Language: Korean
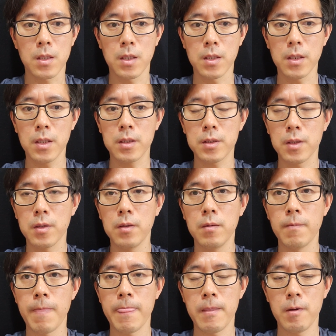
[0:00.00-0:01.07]
안녕하세요.
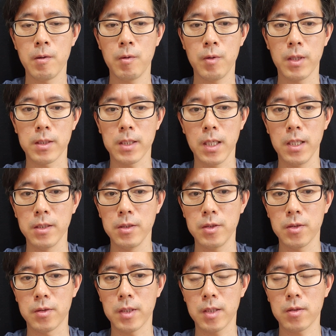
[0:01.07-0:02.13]
회사는
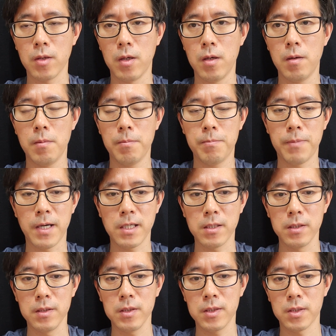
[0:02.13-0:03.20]
전쟁터,
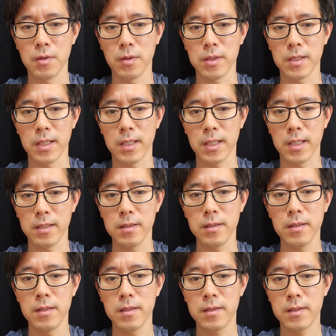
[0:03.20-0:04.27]
밖은 지옥이다라는
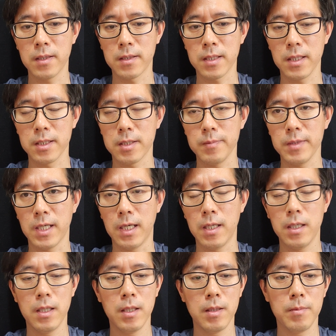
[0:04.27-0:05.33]
대사가 있습니다.
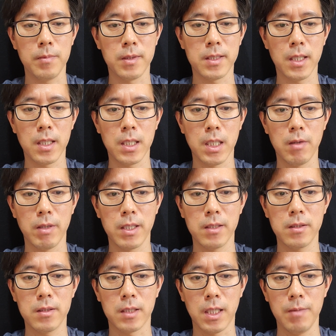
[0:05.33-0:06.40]
미생이라고
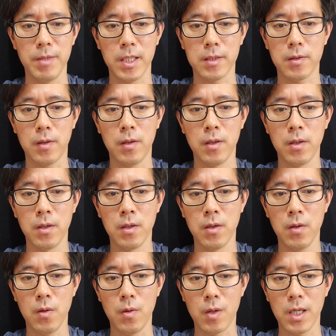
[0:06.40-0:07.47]
하는 드라마에서
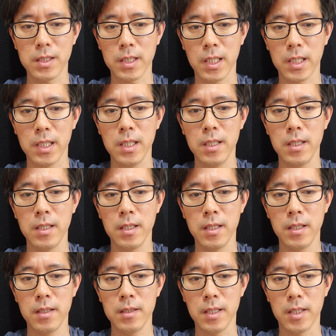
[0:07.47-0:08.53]
오 과장이
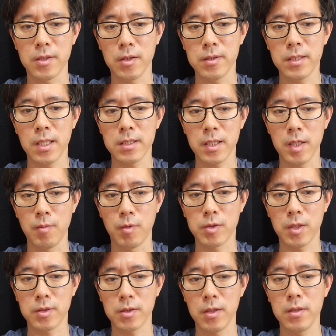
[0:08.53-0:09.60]
예전 상사로
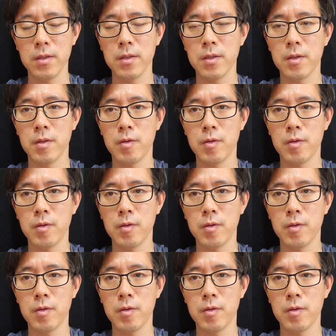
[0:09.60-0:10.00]
모셨던